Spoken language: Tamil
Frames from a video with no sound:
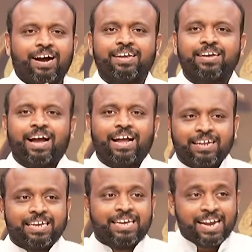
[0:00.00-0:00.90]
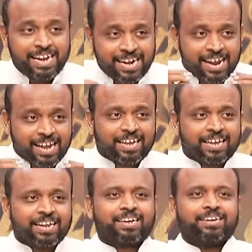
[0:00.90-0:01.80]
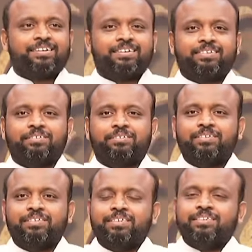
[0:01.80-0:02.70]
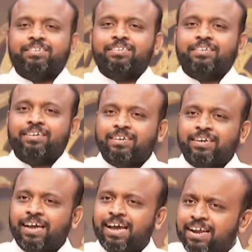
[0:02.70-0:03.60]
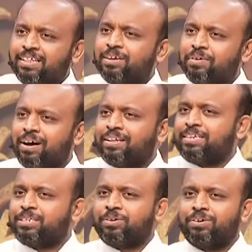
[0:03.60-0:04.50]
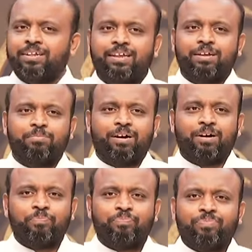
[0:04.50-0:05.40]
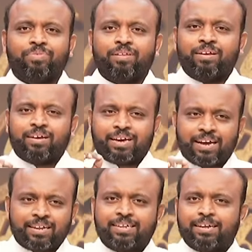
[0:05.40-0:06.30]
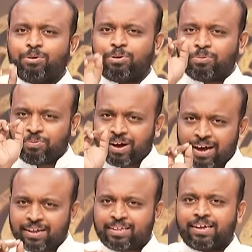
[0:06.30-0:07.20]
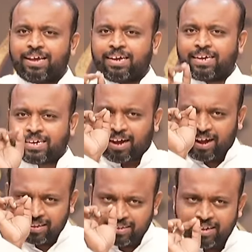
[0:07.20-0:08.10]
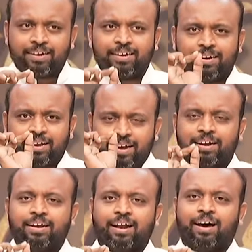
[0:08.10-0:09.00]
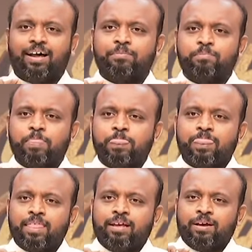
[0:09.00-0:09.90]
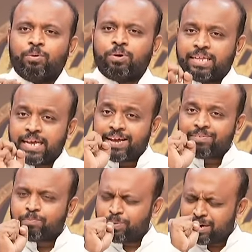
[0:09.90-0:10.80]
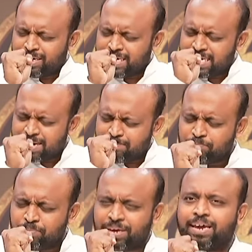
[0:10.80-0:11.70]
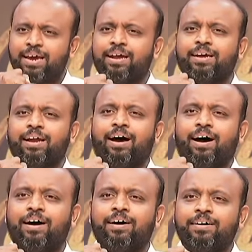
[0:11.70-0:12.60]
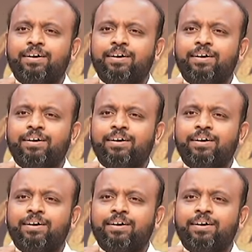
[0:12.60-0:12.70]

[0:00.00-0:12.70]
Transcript: அதை அதில் என்ன இருக்குன்னு ஏன் இந்த வார்த்தையை சொல்றேன் தெரியுமா கத்தர் ஒரு வார்த்தையை காத்தருழுகிறார் என்றால் ஒரு தேவப்புள்ள நம்பிக்கையா இருக்கலாம்